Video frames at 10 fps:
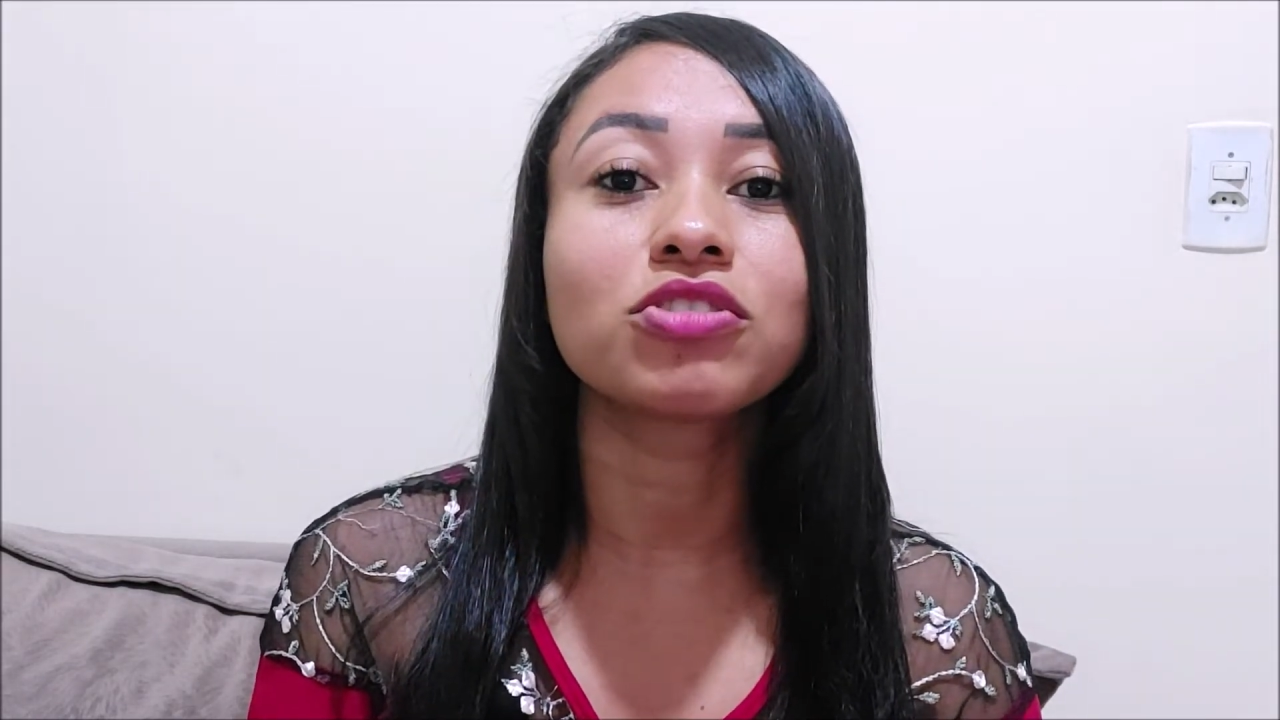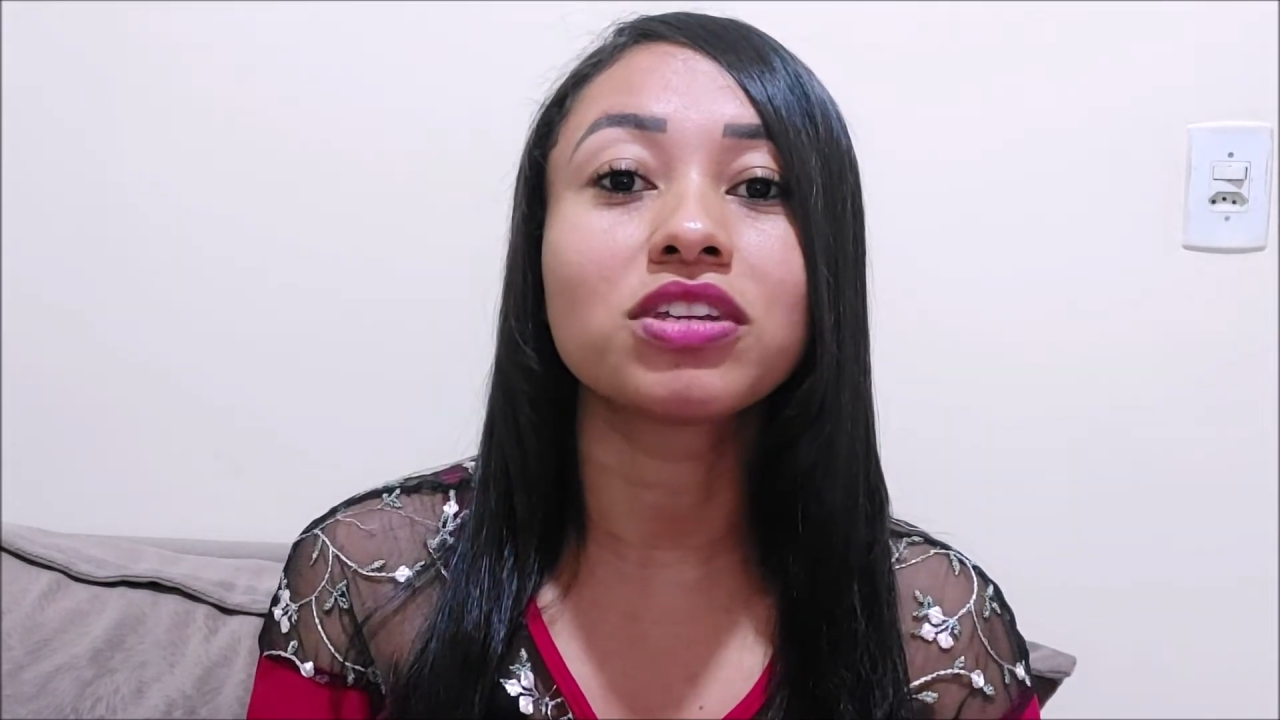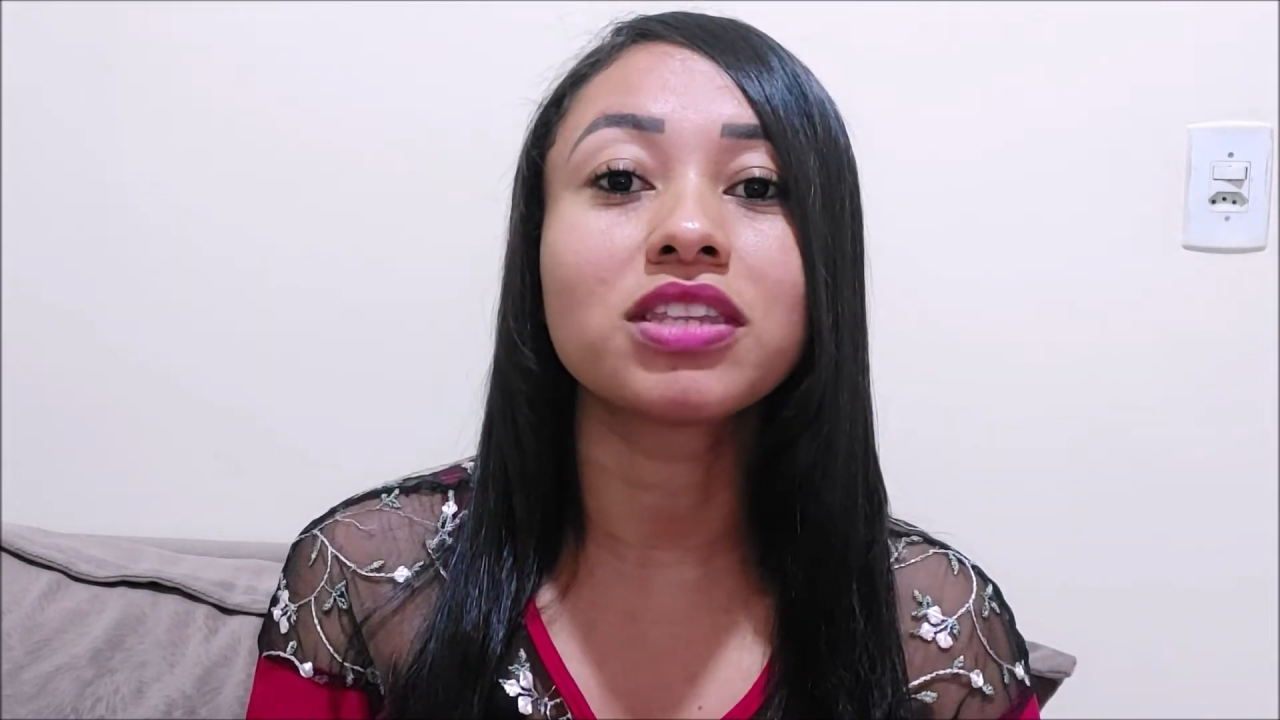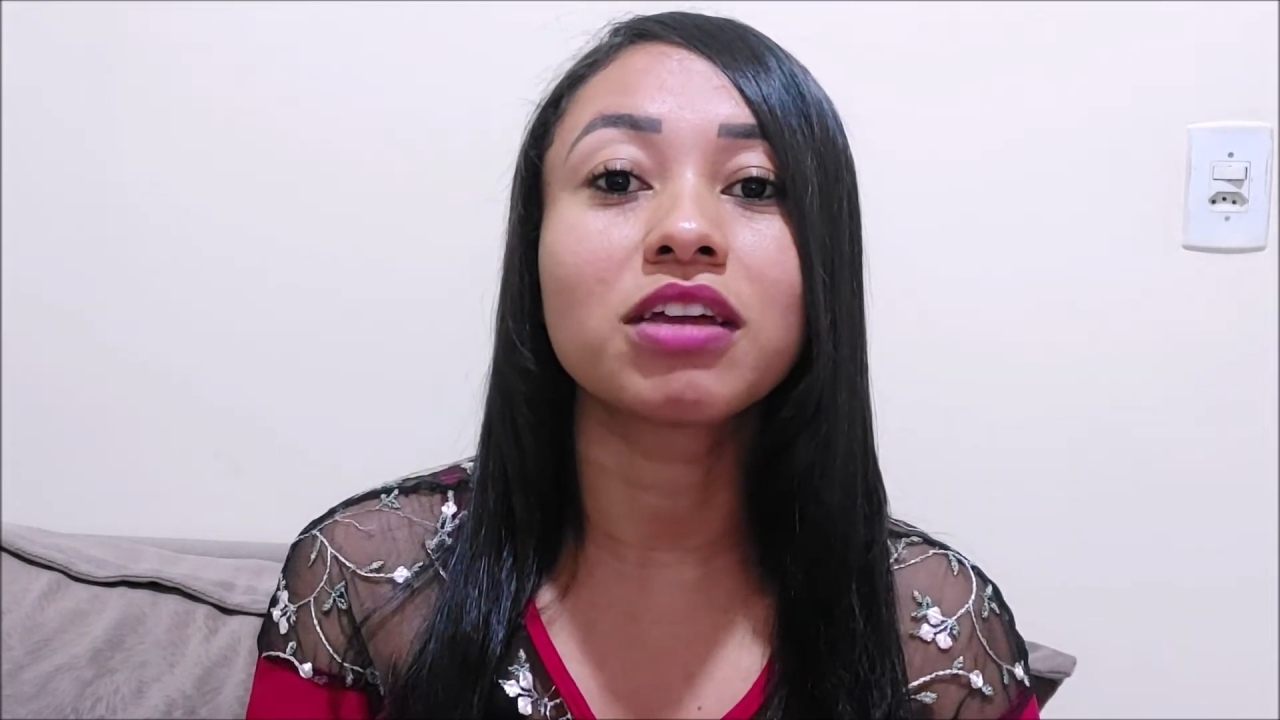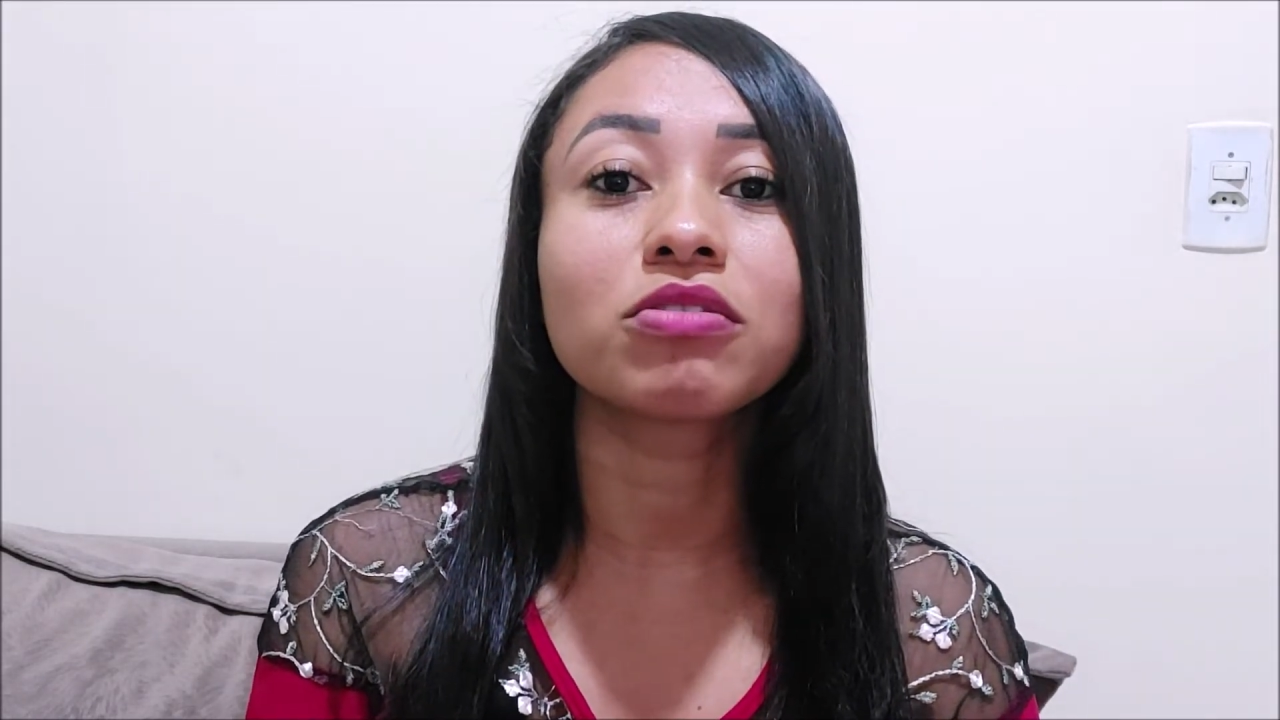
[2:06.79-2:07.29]
de
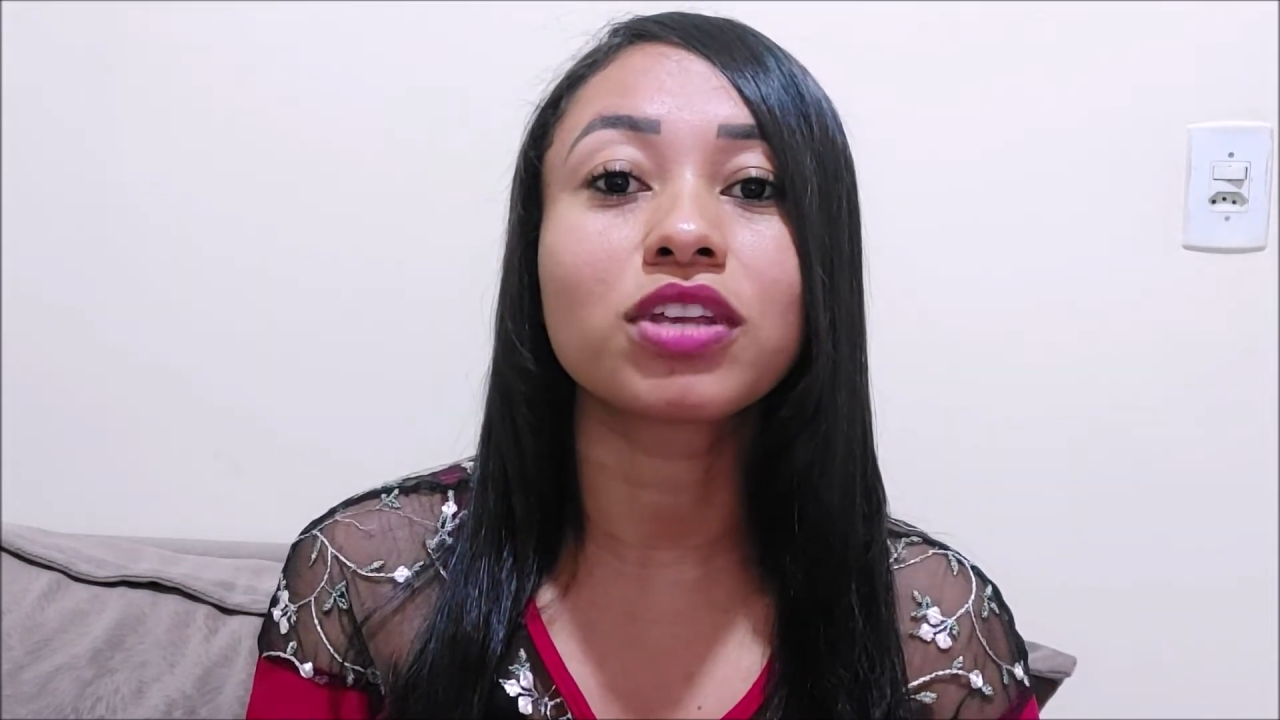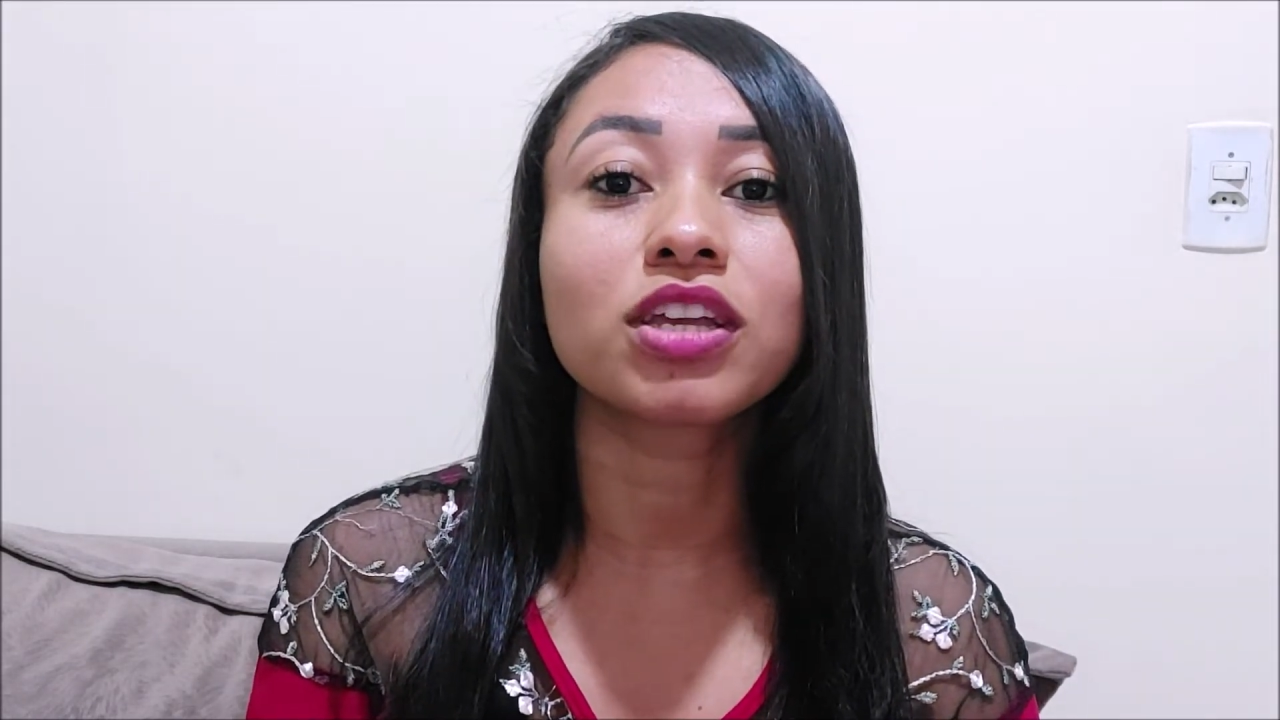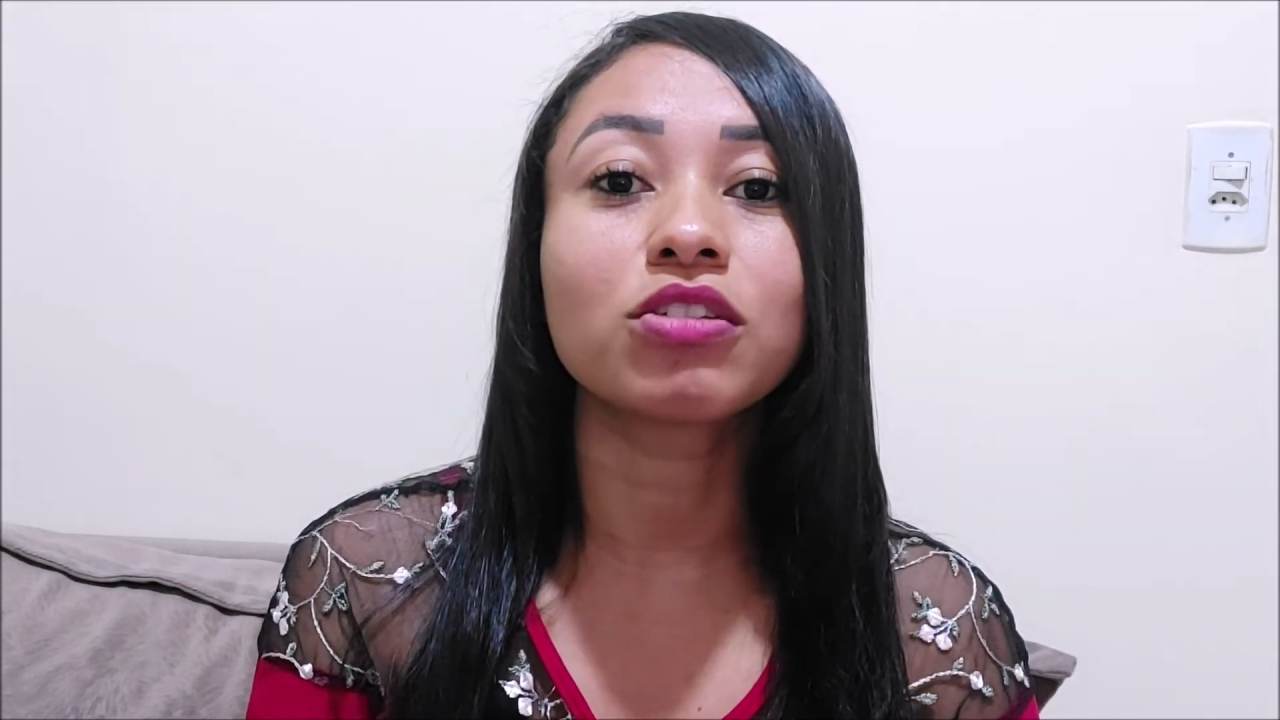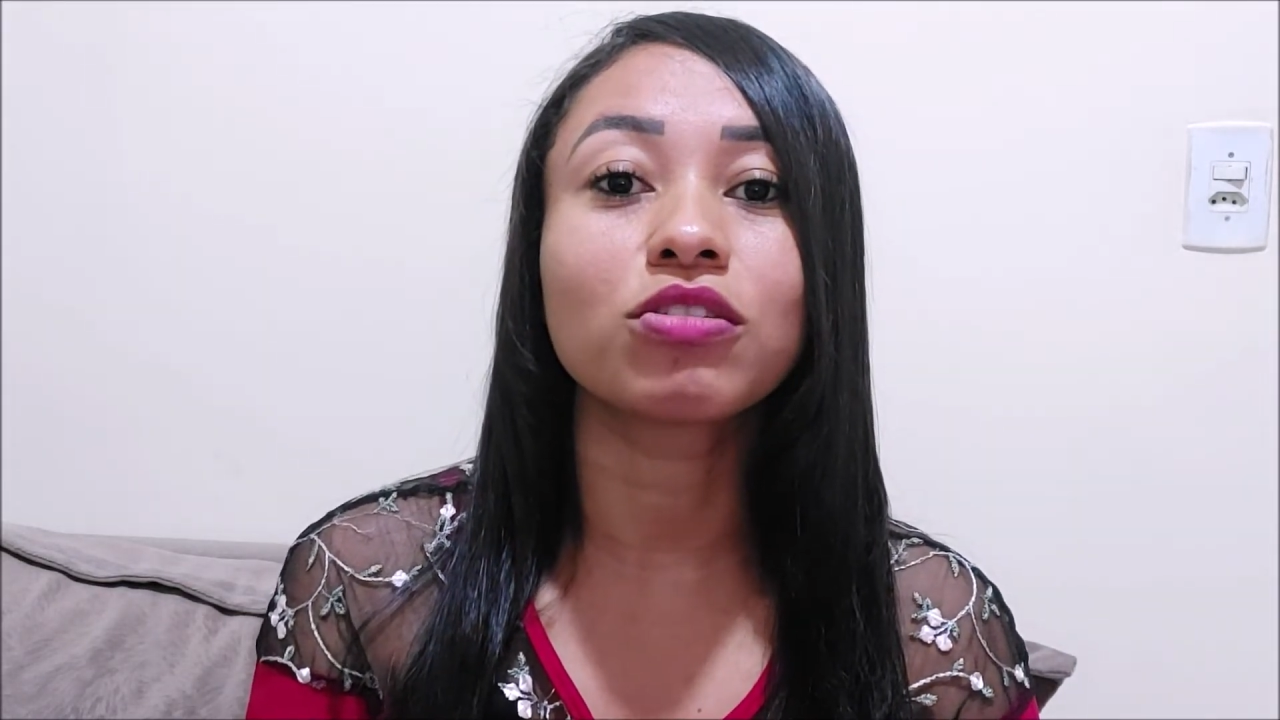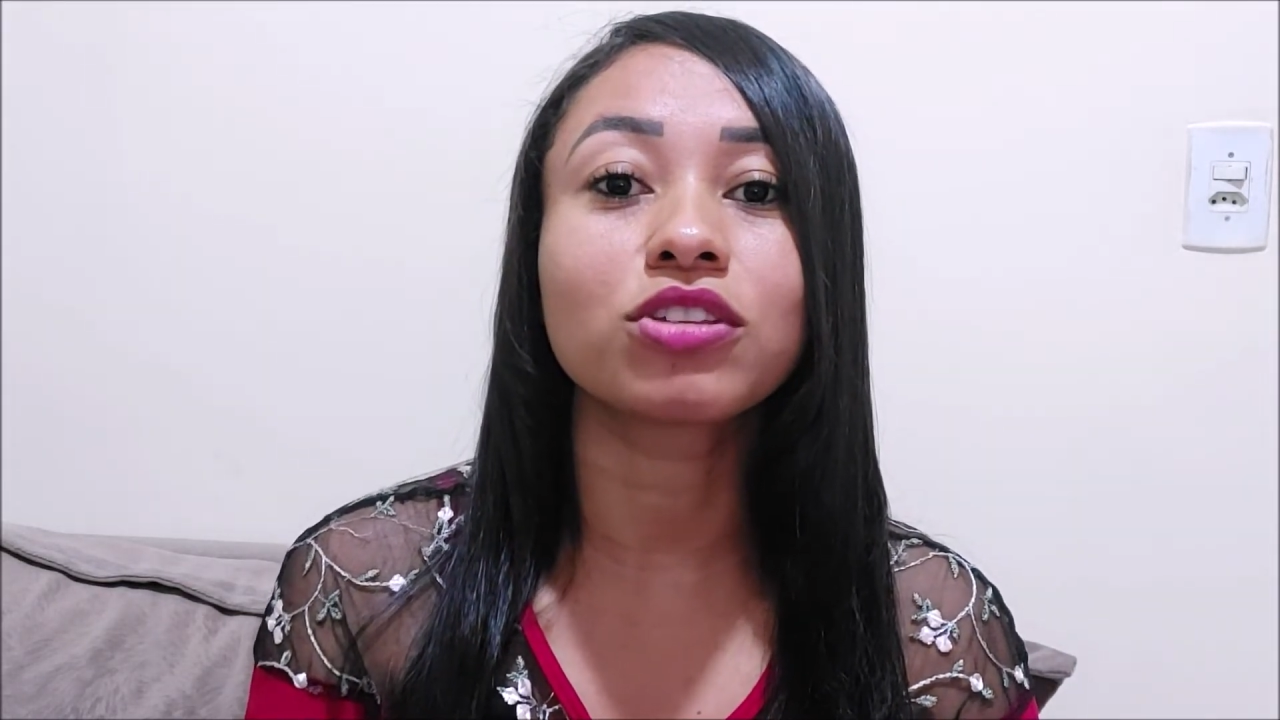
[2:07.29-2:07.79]
Deus é
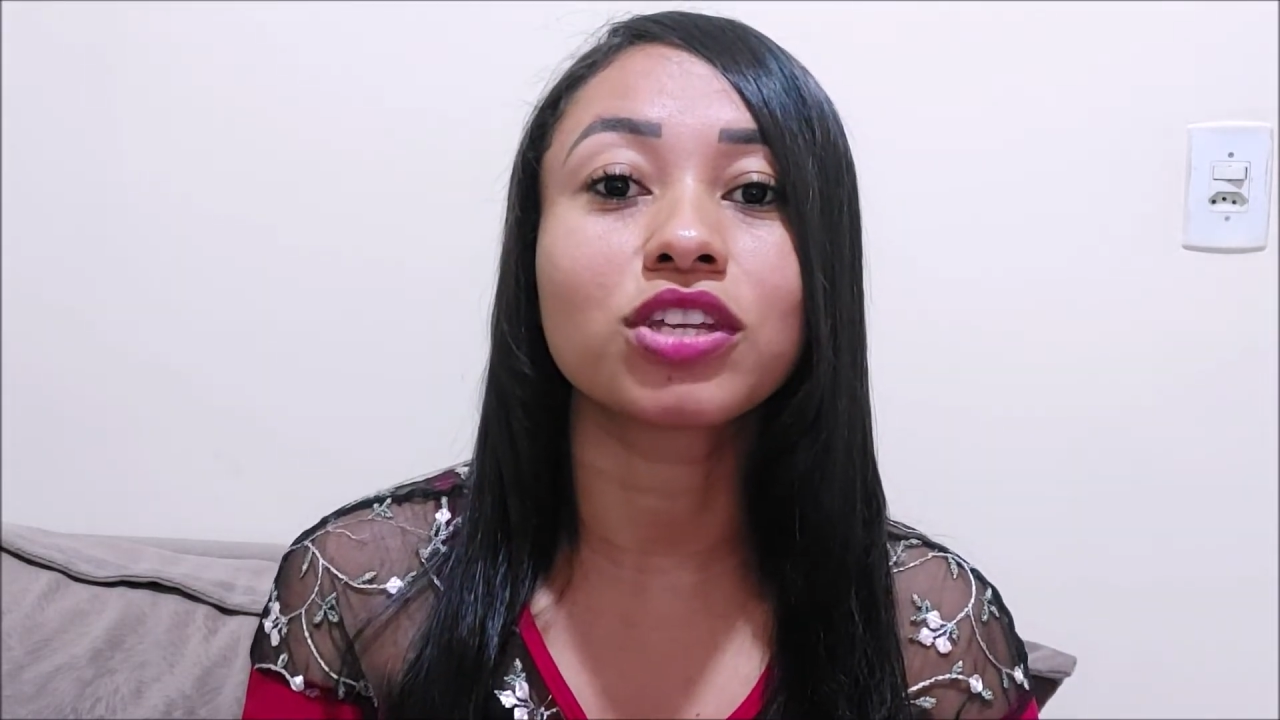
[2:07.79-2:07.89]
que nós